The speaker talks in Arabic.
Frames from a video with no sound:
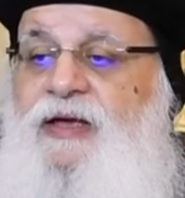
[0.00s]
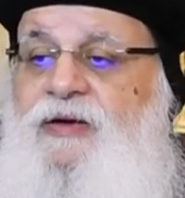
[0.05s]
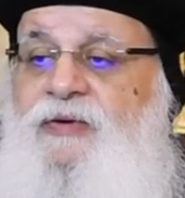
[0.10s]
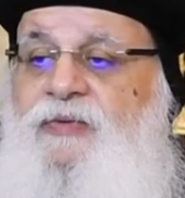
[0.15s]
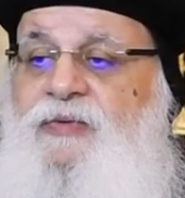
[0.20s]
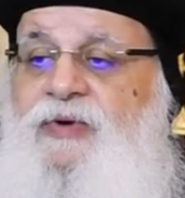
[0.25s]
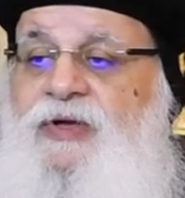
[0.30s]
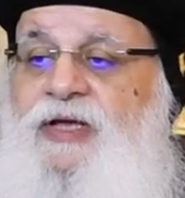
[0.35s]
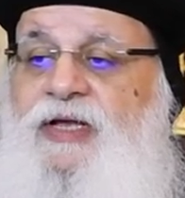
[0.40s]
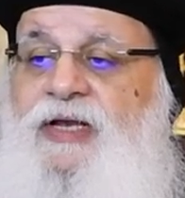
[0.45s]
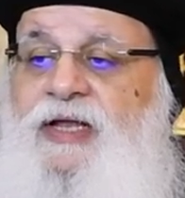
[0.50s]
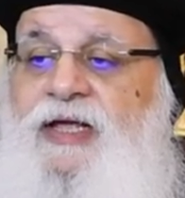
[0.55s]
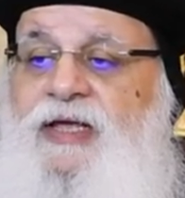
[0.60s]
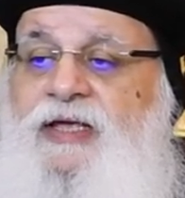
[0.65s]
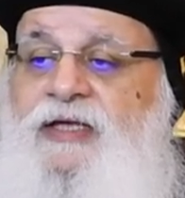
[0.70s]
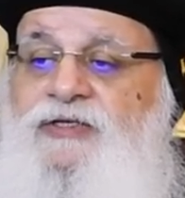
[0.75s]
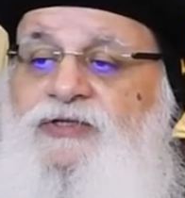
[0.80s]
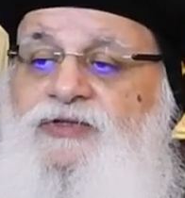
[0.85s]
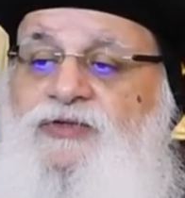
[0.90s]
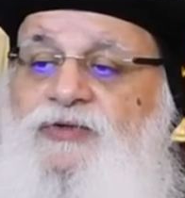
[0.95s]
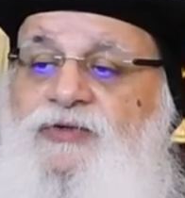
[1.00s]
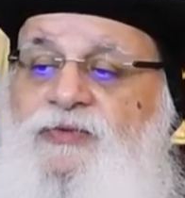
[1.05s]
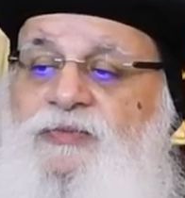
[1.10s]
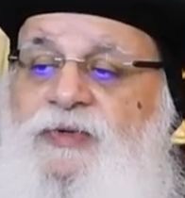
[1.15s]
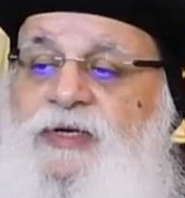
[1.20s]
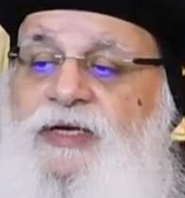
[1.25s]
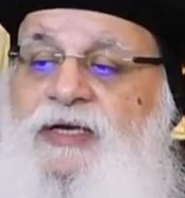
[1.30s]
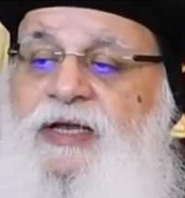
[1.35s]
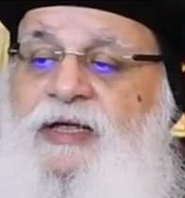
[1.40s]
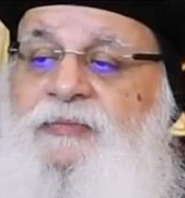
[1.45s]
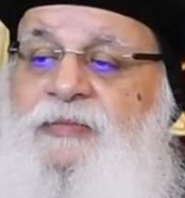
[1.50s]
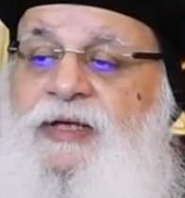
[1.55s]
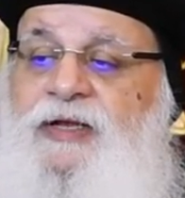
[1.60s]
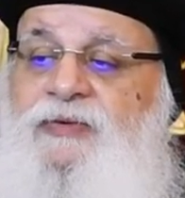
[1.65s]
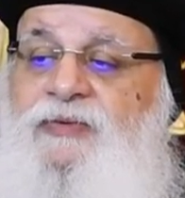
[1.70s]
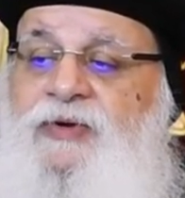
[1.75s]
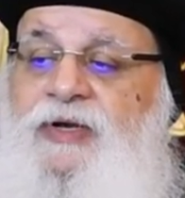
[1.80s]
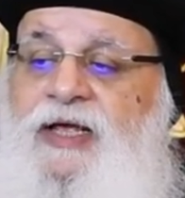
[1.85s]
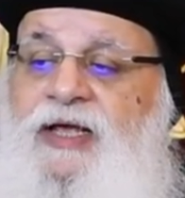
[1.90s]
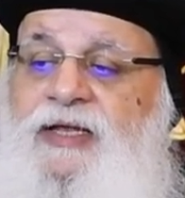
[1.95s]
والحقيقة الشعور بالأمان
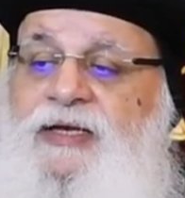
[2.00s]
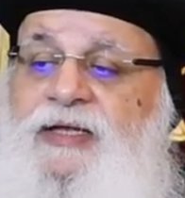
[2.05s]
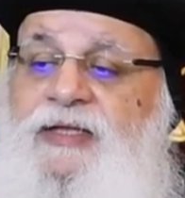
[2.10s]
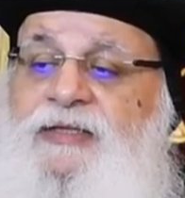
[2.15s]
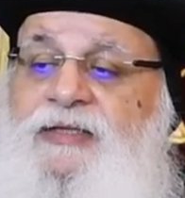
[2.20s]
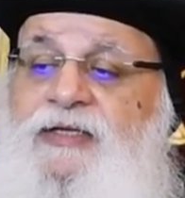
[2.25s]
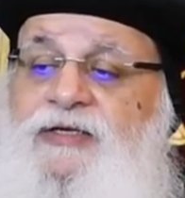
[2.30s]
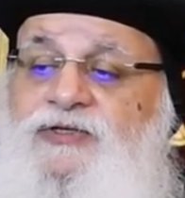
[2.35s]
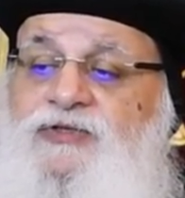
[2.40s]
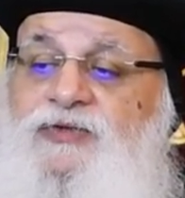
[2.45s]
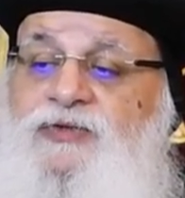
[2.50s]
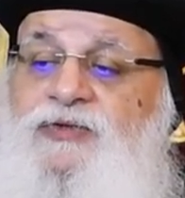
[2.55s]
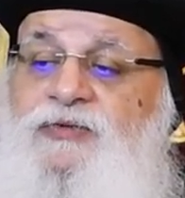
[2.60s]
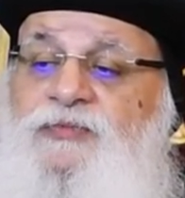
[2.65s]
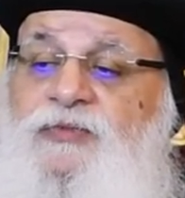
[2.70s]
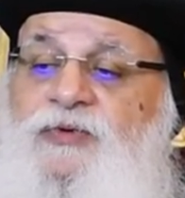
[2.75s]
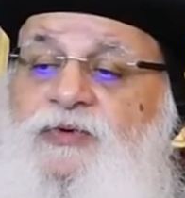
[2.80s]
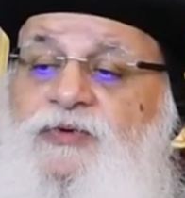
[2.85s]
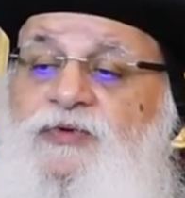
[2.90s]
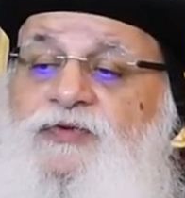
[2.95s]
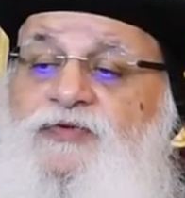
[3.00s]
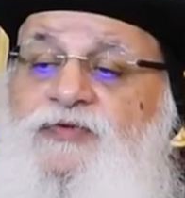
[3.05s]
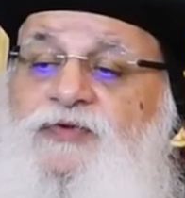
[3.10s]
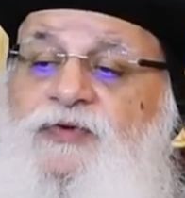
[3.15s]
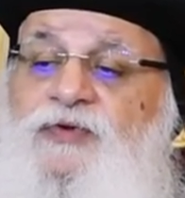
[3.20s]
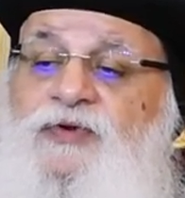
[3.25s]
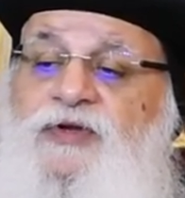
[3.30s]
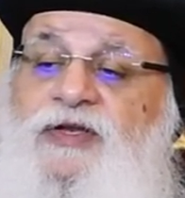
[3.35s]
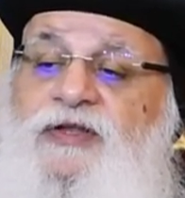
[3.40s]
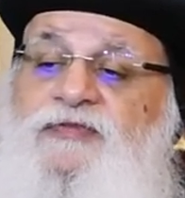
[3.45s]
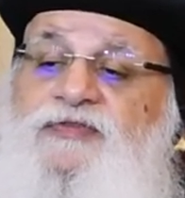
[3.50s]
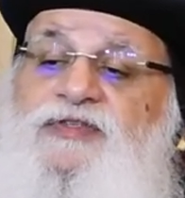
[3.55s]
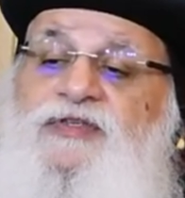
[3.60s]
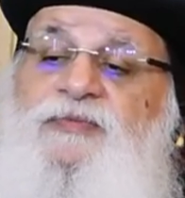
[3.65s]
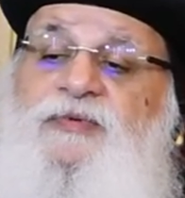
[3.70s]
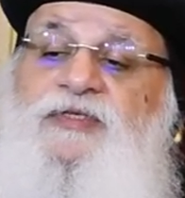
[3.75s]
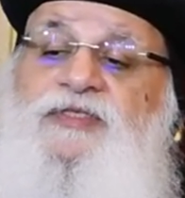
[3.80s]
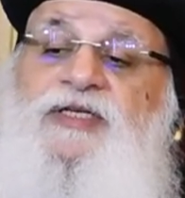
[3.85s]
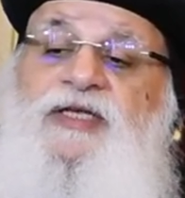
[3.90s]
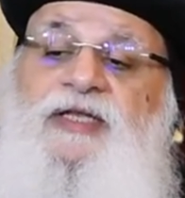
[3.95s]
والحنان ده شعور موجود في كل نفس
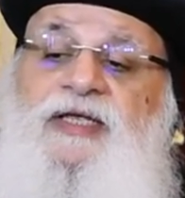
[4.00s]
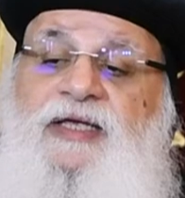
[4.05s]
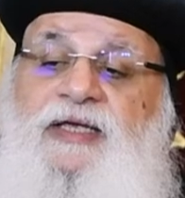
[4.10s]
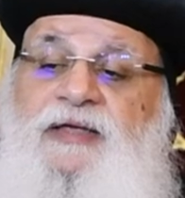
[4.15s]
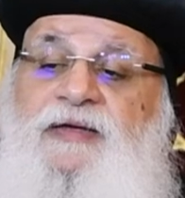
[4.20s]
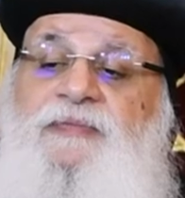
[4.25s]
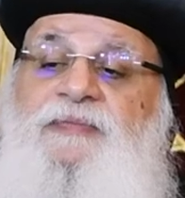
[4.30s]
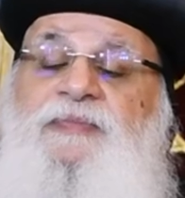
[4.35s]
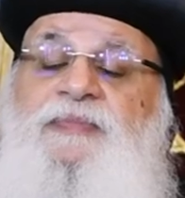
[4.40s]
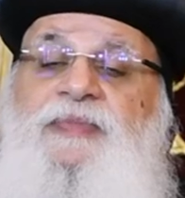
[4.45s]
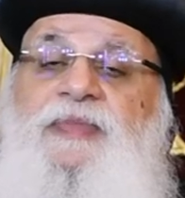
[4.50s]
بشرية